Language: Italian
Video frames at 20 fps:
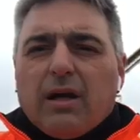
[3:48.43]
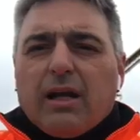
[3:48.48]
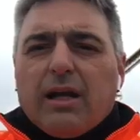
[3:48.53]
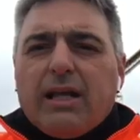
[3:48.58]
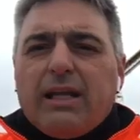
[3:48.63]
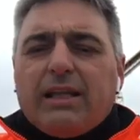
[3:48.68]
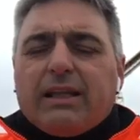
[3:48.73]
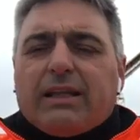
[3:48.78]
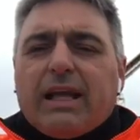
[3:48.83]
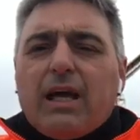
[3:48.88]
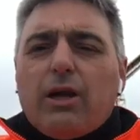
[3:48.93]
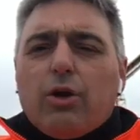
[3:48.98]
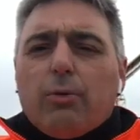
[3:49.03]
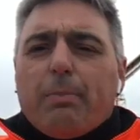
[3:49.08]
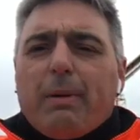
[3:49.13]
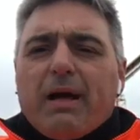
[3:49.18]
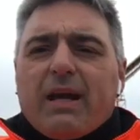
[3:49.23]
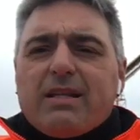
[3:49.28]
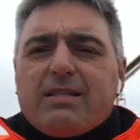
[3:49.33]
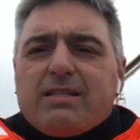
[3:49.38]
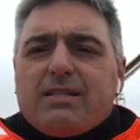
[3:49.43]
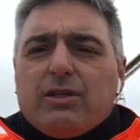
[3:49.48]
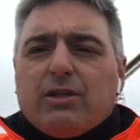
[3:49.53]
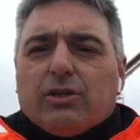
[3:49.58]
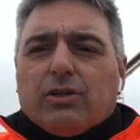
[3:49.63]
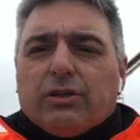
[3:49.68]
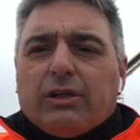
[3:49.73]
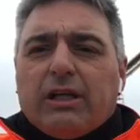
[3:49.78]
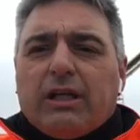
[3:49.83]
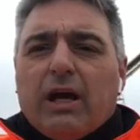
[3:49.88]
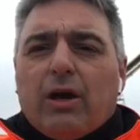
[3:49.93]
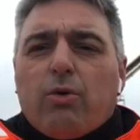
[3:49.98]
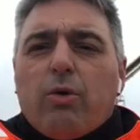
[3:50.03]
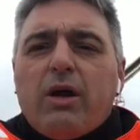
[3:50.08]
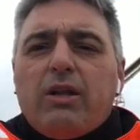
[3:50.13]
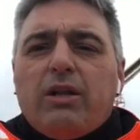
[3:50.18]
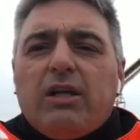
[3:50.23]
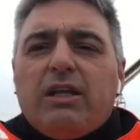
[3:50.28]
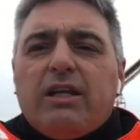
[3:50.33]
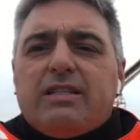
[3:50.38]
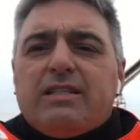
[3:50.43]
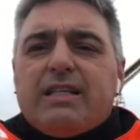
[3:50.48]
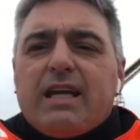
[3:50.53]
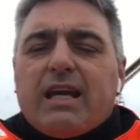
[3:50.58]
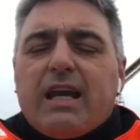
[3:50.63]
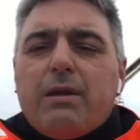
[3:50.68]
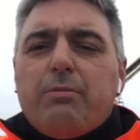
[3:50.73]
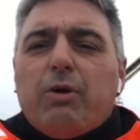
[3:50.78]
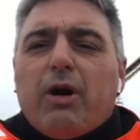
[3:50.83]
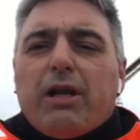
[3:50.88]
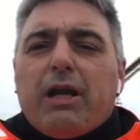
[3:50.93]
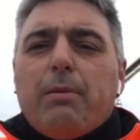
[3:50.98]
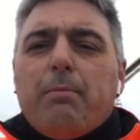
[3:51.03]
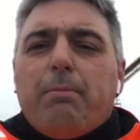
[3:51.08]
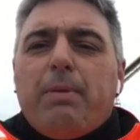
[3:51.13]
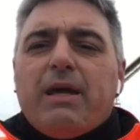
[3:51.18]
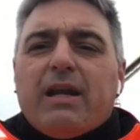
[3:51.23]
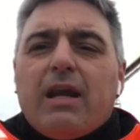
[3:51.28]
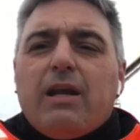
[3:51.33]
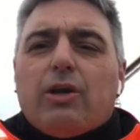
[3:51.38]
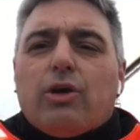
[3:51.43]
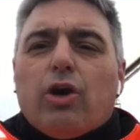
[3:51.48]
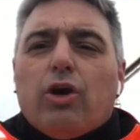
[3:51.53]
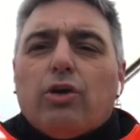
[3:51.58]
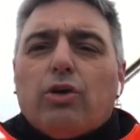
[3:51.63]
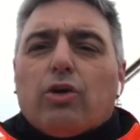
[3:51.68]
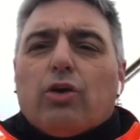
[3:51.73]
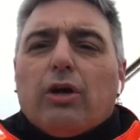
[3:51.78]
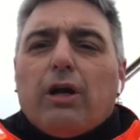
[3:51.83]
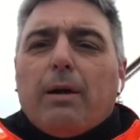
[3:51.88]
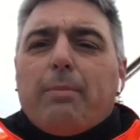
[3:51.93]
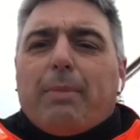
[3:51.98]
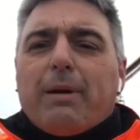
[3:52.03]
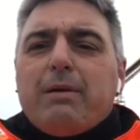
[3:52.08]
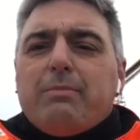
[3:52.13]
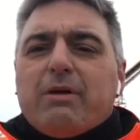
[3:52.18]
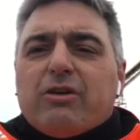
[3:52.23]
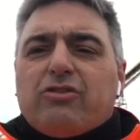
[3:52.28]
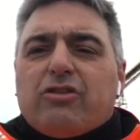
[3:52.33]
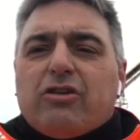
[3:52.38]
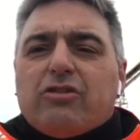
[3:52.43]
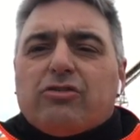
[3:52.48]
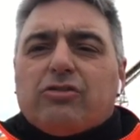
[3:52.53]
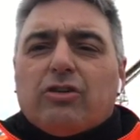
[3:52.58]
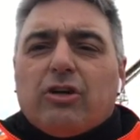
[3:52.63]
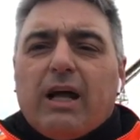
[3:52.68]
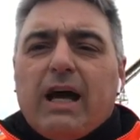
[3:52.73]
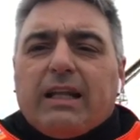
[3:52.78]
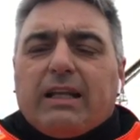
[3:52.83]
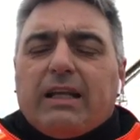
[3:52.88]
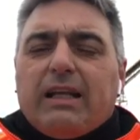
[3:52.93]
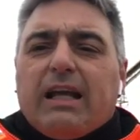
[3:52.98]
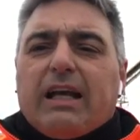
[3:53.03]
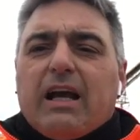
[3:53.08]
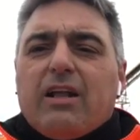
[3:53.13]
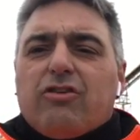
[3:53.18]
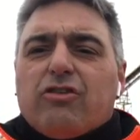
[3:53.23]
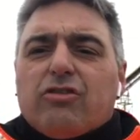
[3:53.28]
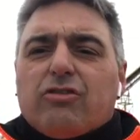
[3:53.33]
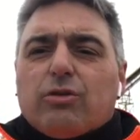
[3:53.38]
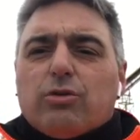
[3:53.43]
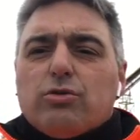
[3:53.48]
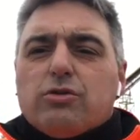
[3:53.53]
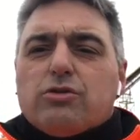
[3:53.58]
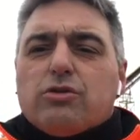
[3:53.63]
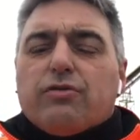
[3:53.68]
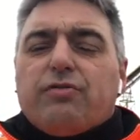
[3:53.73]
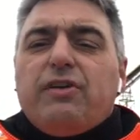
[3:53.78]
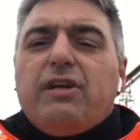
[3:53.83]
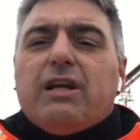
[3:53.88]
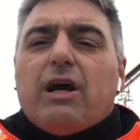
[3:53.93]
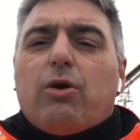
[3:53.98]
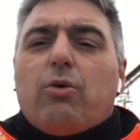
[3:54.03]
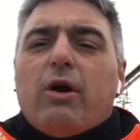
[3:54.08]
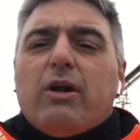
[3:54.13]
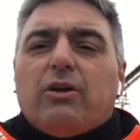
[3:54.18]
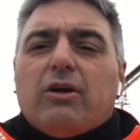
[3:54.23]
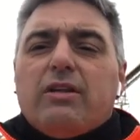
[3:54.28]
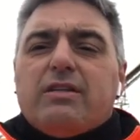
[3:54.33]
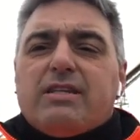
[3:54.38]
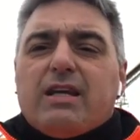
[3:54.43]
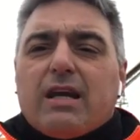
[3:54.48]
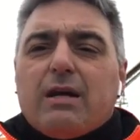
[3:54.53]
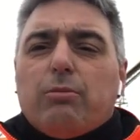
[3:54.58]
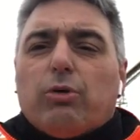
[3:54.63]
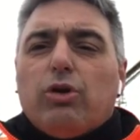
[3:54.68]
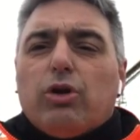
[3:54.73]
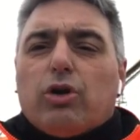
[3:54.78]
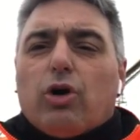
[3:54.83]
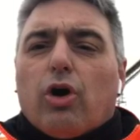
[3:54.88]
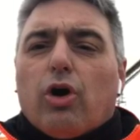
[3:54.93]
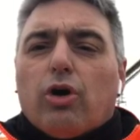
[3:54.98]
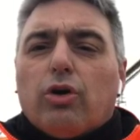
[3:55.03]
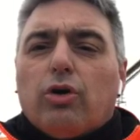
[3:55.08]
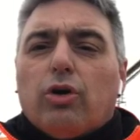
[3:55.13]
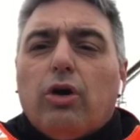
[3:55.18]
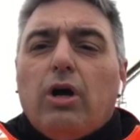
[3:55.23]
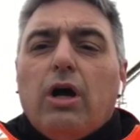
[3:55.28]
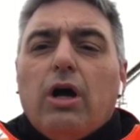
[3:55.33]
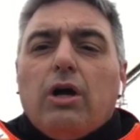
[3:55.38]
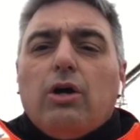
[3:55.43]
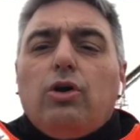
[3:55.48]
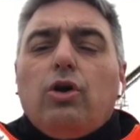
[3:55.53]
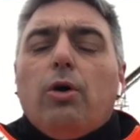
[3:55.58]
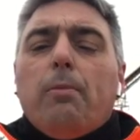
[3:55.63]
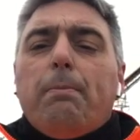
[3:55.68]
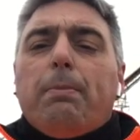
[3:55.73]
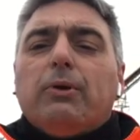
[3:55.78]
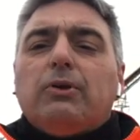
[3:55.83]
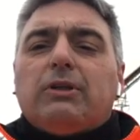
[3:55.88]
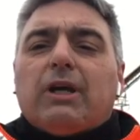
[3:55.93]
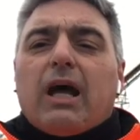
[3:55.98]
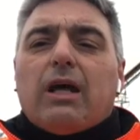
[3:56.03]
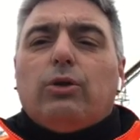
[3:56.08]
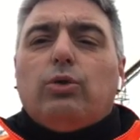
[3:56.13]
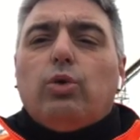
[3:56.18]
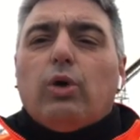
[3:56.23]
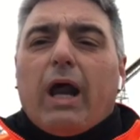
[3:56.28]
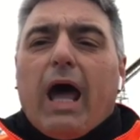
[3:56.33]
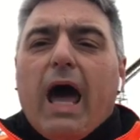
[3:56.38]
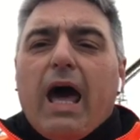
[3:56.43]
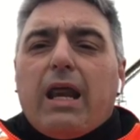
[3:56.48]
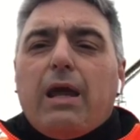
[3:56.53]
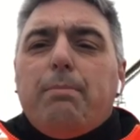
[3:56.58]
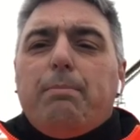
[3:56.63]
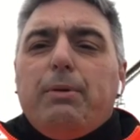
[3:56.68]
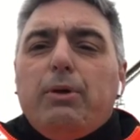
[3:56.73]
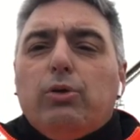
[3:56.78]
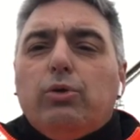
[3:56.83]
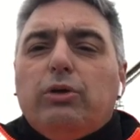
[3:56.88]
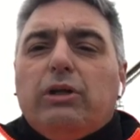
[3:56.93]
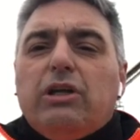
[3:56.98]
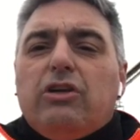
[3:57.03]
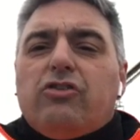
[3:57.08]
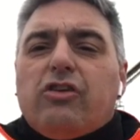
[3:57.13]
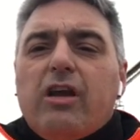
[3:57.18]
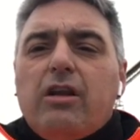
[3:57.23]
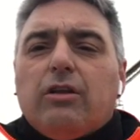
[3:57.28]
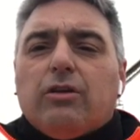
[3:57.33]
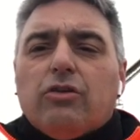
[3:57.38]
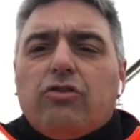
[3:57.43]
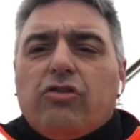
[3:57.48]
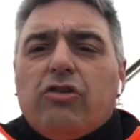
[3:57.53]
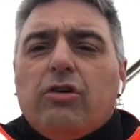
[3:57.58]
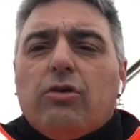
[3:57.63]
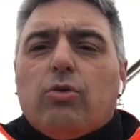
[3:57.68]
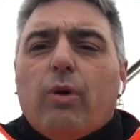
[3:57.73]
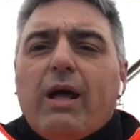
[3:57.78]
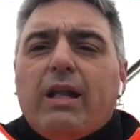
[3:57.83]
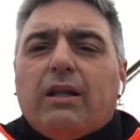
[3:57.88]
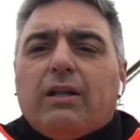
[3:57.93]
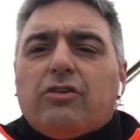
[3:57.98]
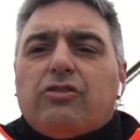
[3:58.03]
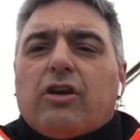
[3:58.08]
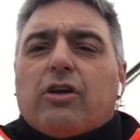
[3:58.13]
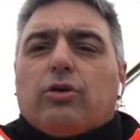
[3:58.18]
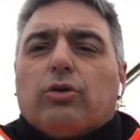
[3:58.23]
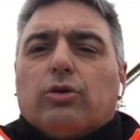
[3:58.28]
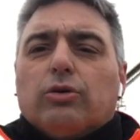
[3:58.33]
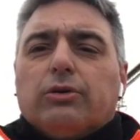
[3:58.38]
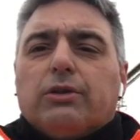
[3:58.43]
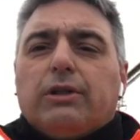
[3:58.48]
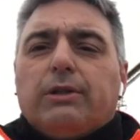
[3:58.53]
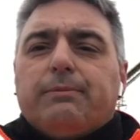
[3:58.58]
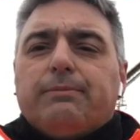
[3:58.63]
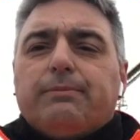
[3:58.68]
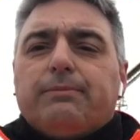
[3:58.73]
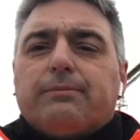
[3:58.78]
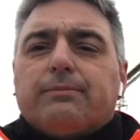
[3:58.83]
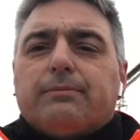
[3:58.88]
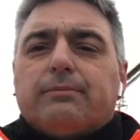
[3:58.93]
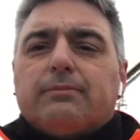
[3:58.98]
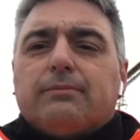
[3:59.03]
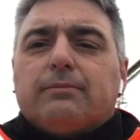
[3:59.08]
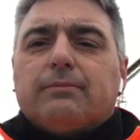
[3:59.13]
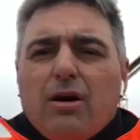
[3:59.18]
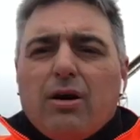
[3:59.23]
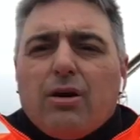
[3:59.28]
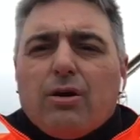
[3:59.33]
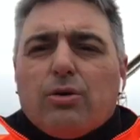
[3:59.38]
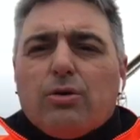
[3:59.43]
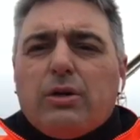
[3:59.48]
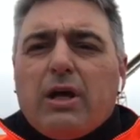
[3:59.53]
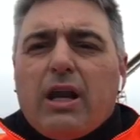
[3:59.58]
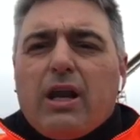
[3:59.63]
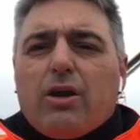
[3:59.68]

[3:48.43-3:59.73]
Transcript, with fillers: L'intera operazione, da quando inizieremo a riempire il cono con la prima sessolata di calcestruzzo fino a quando alzeremo il cono, non potrà durare più di 150 secondi. Una